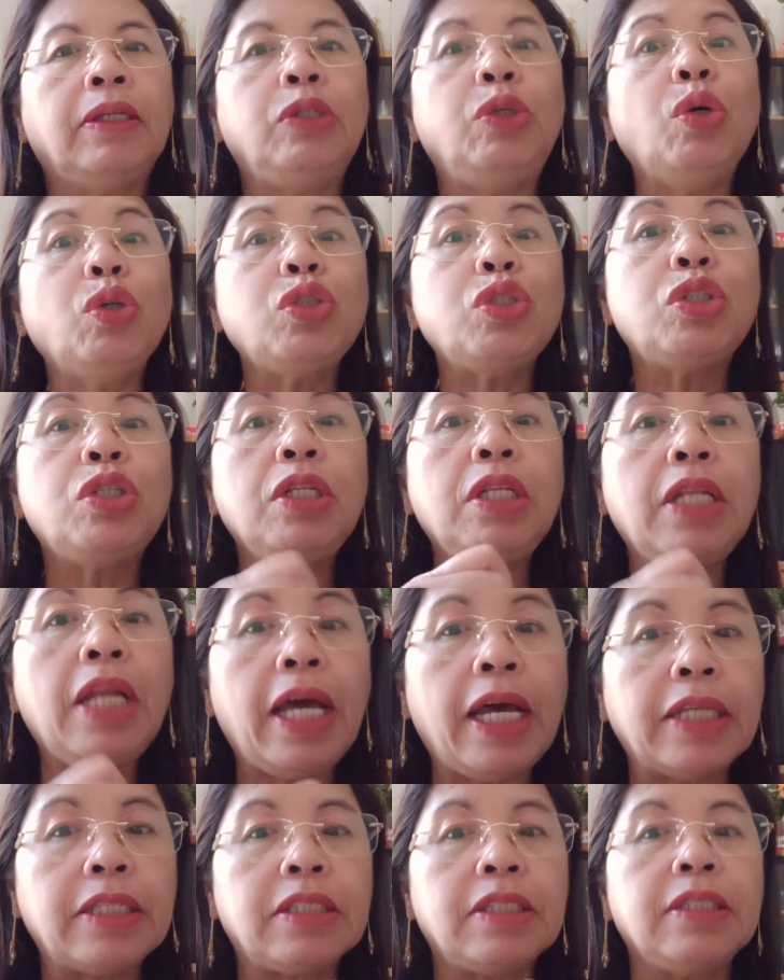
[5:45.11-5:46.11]

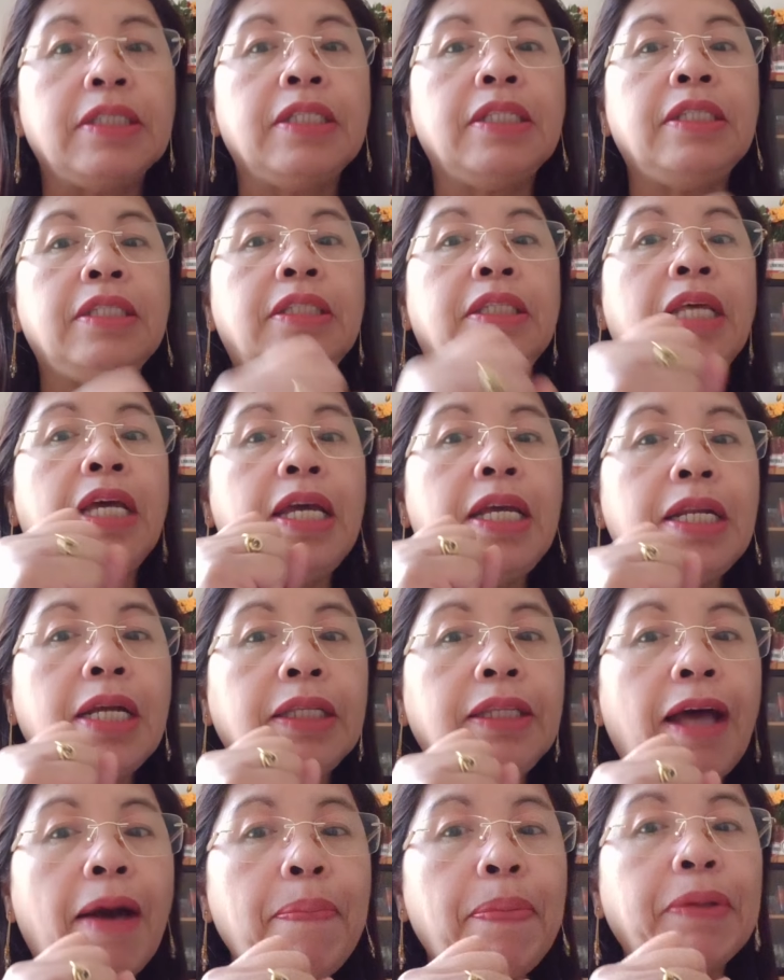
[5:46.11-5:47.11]
Useless. Hindi
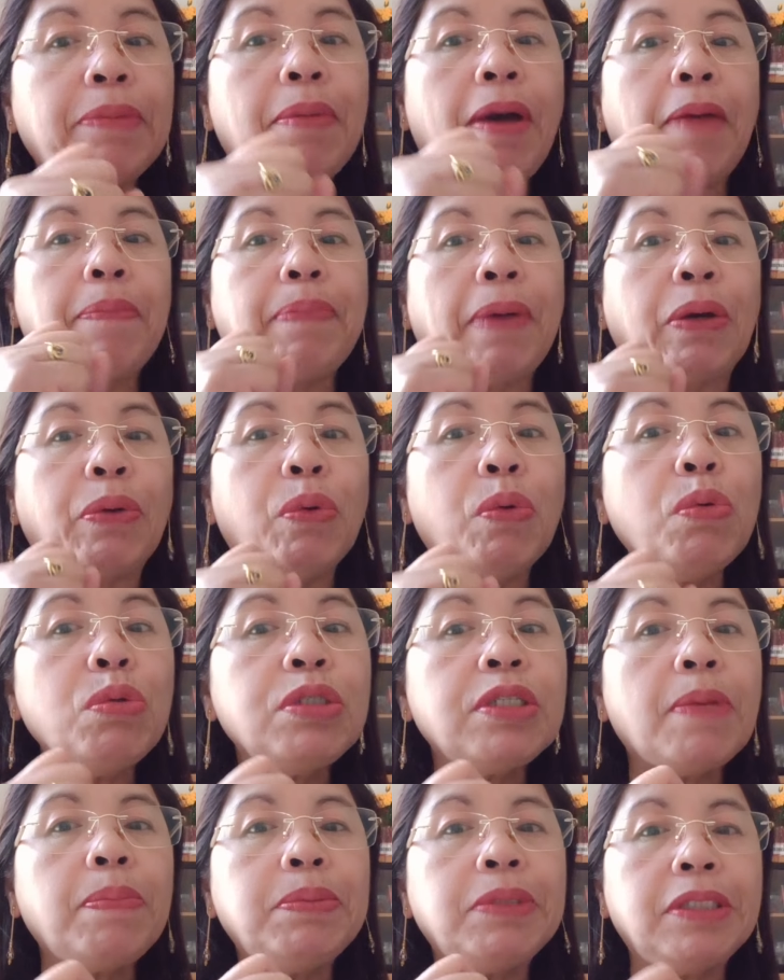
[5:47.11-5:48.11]
na dapat
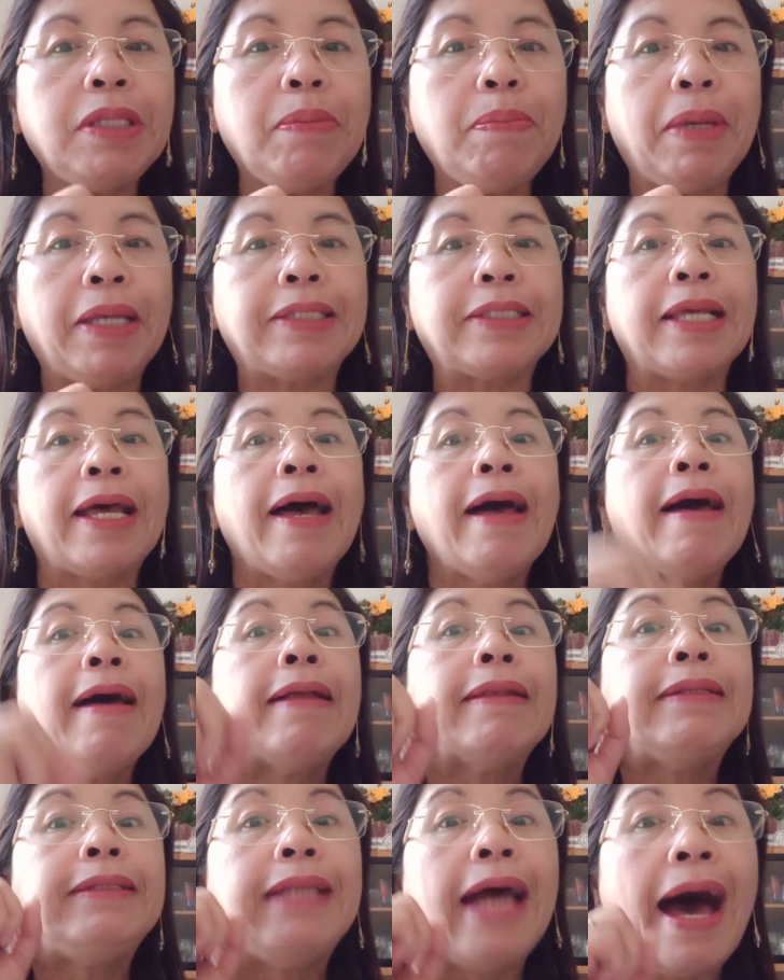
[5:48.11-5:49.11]
makipag-usap si Mix
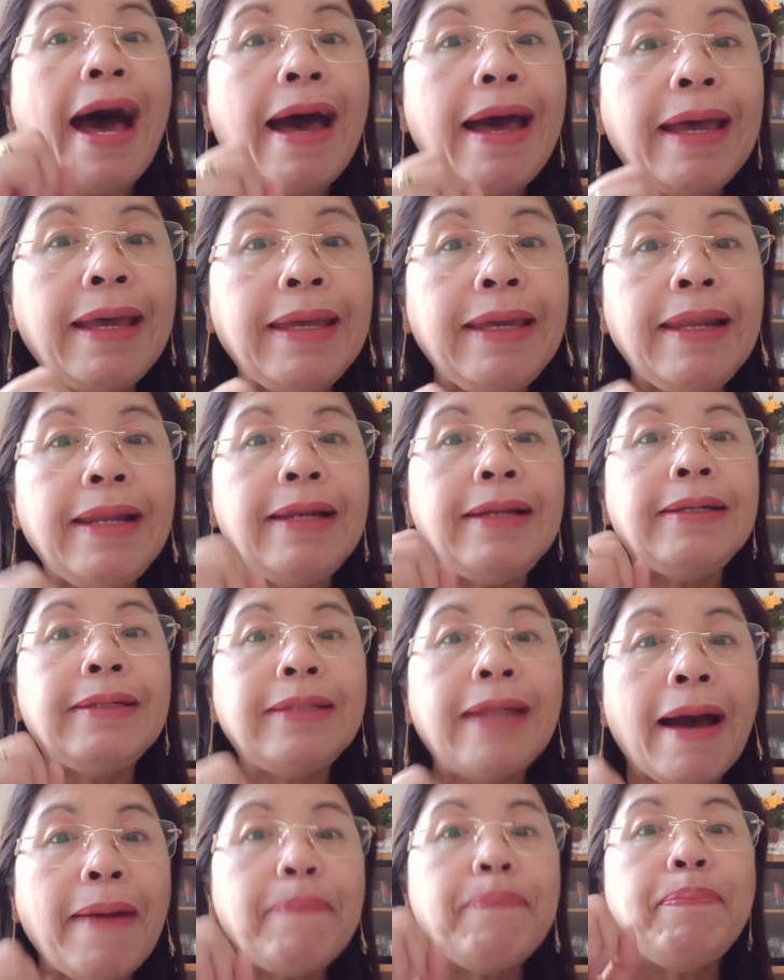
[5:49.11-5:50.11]
dahil
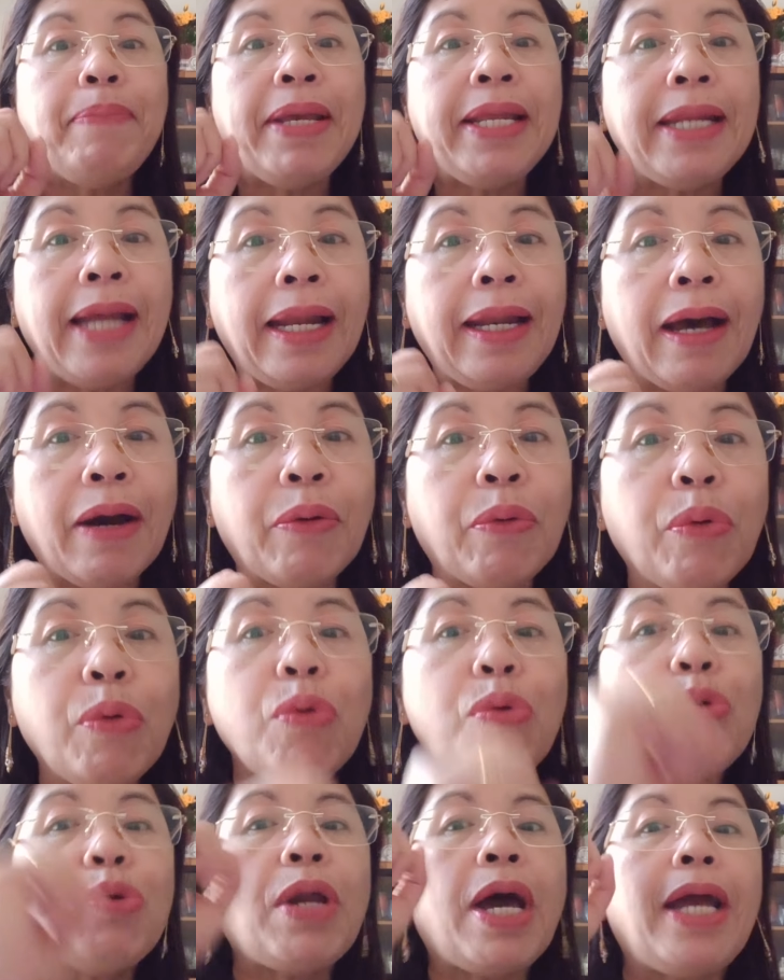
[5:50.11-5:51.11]
nang
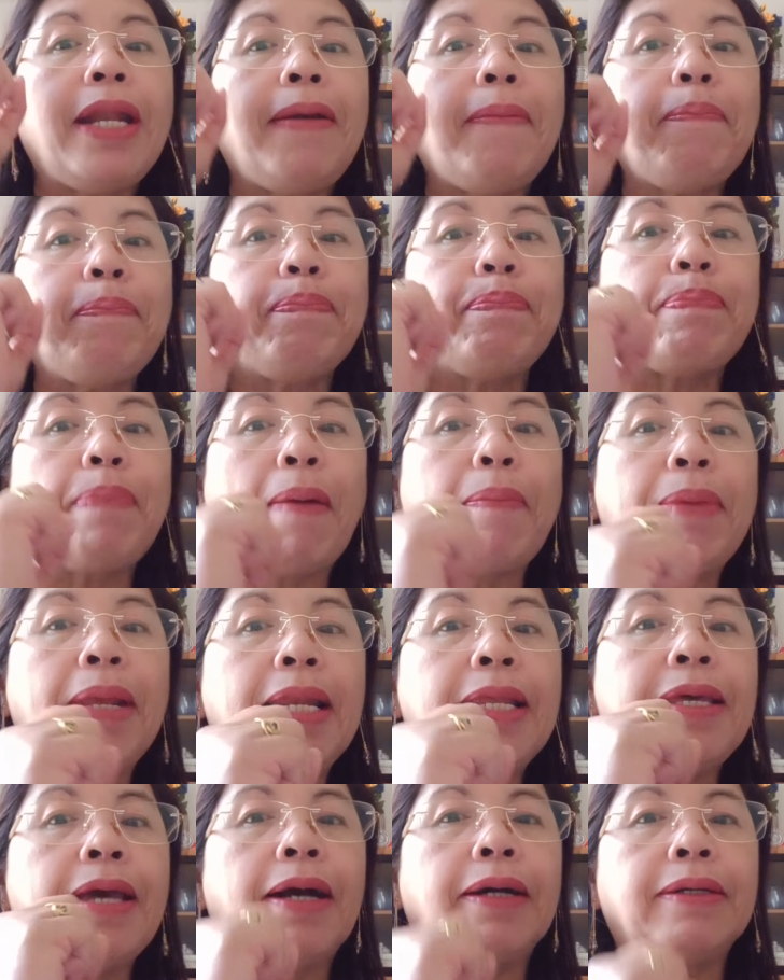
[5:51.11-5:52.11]
binalahura ng
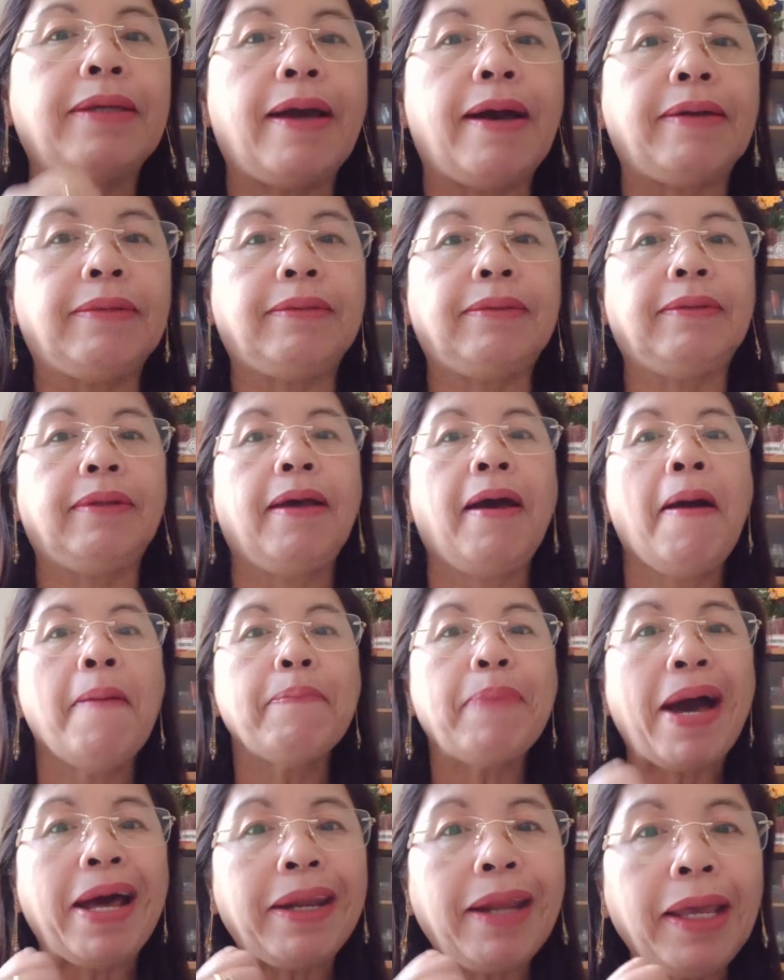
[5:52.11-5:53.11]
pamilyang yan.
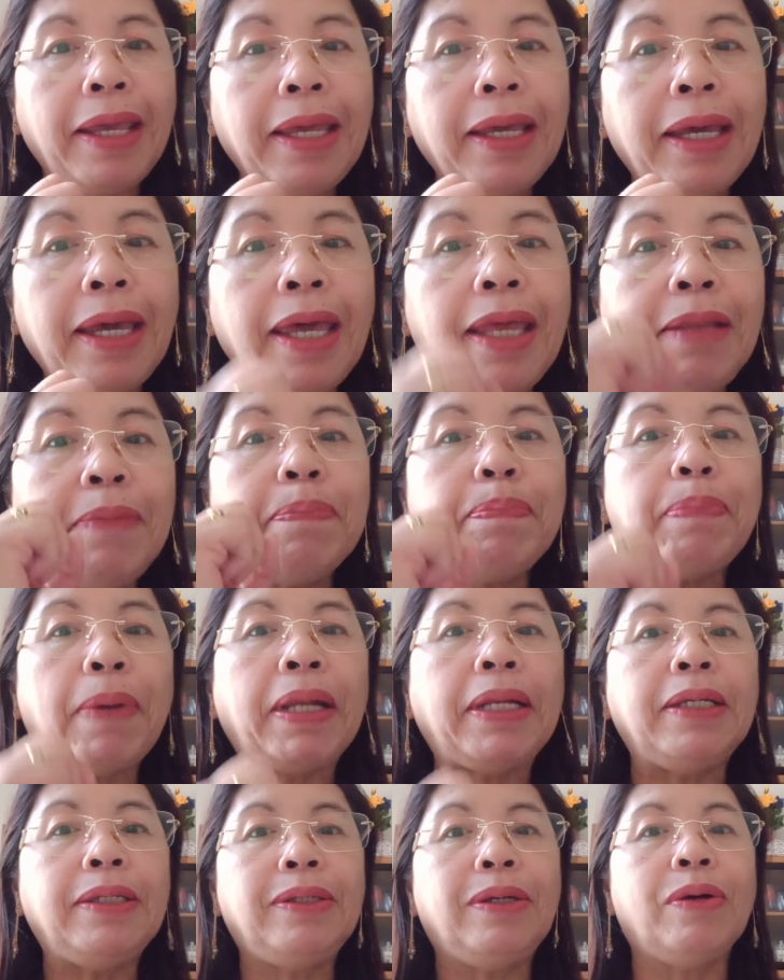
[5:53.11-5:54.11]
Para hingin
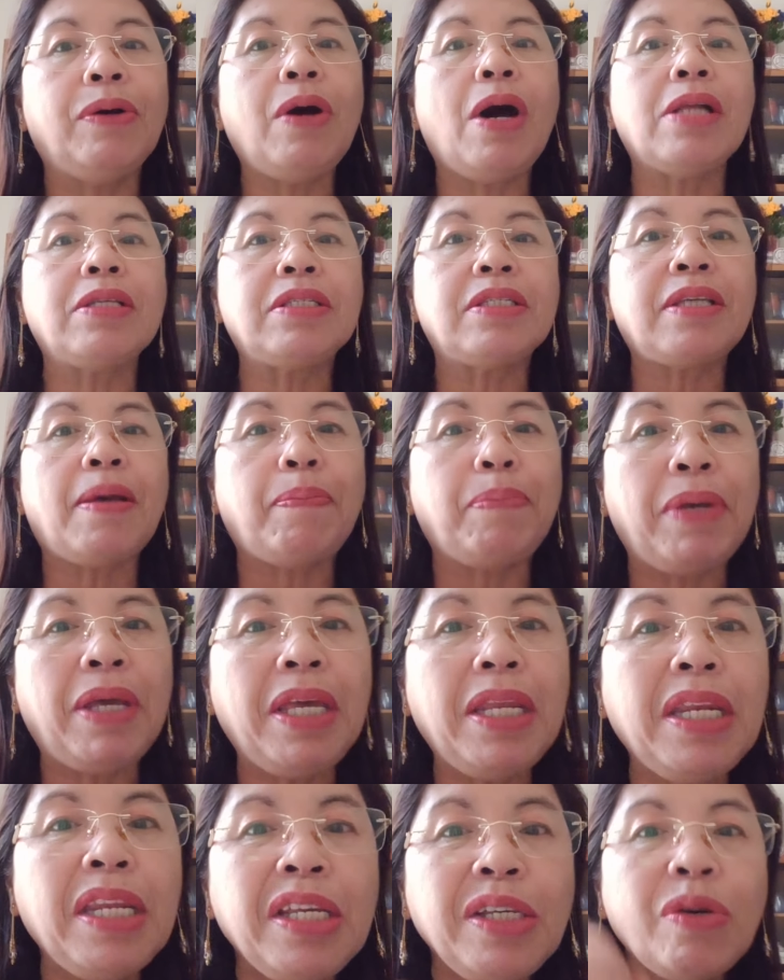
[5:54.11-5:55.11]
pa ninyo at
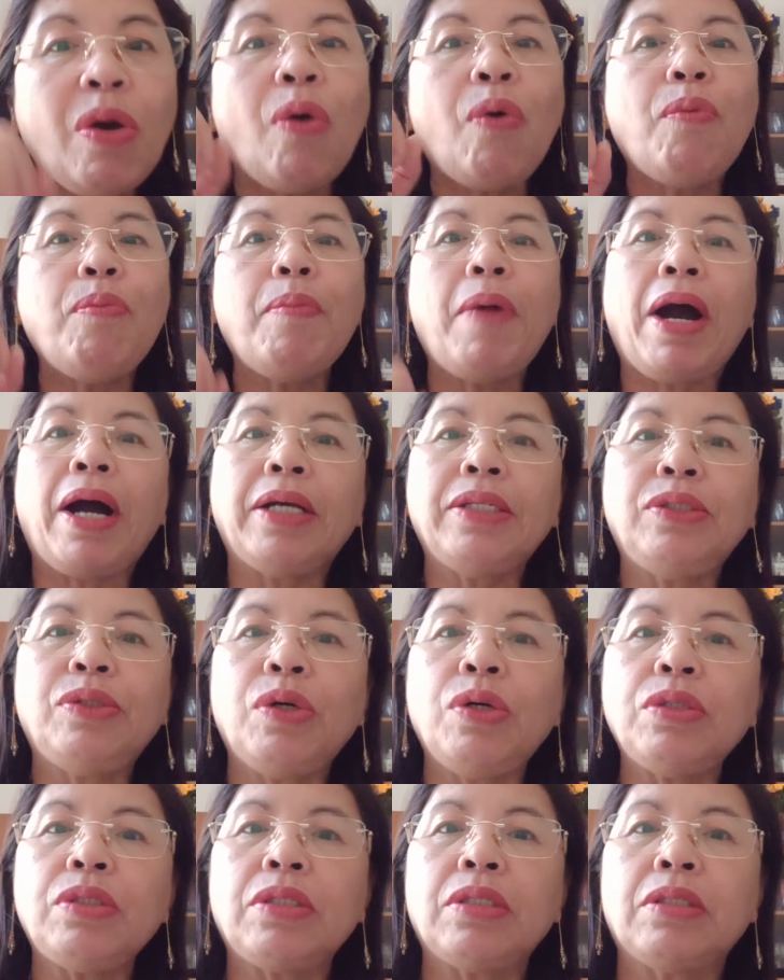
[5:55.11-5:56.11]
sabihin ninyo kung
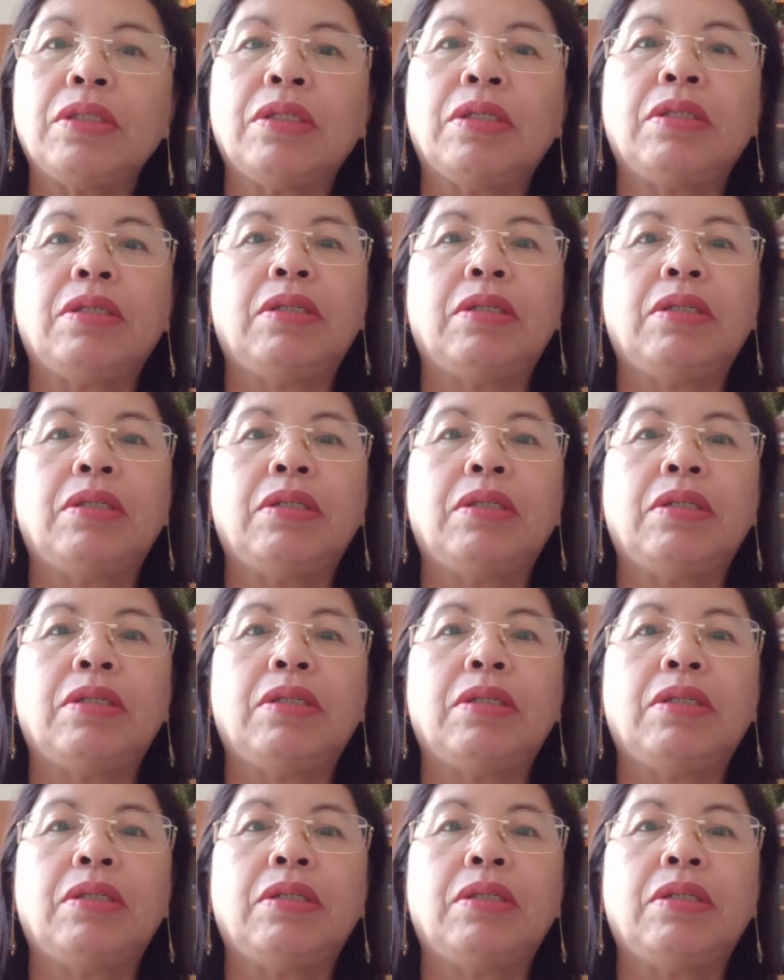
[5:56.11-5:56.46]
makajos,